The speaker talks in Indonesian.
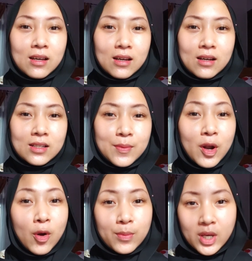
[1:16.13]
Uh,
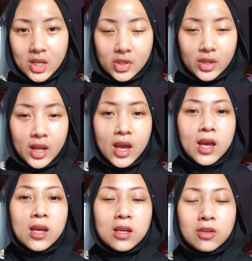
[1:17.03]
Sebenarnya combination
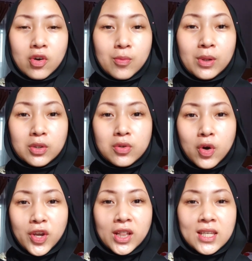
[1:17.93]
ya, normal
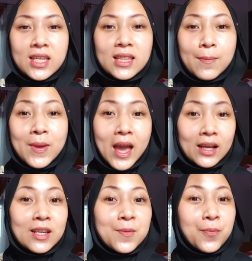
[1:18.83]
to oily tapi
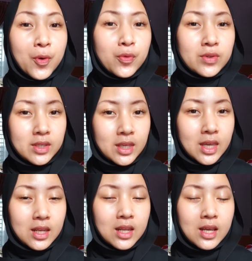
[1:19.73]
acne prone
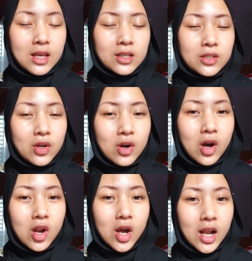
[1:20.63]
skin. So
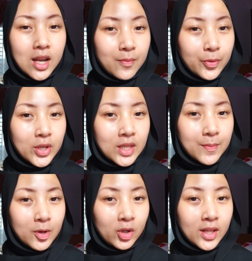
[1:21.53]
kalau kalian punya
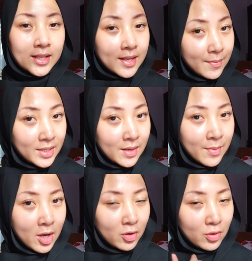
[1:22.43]
tipe kulit yang sama
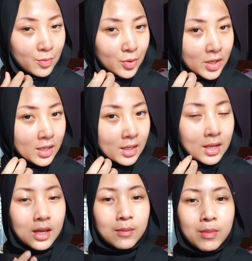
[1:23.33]
sama aku, mungkin
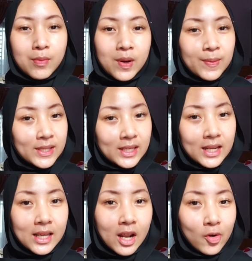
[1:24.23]
beberapa
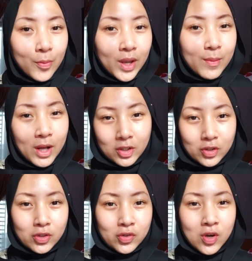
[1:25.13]
skincare yang aku pakai bakal
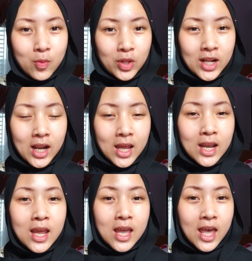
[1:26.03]
cocok juga buat kalian.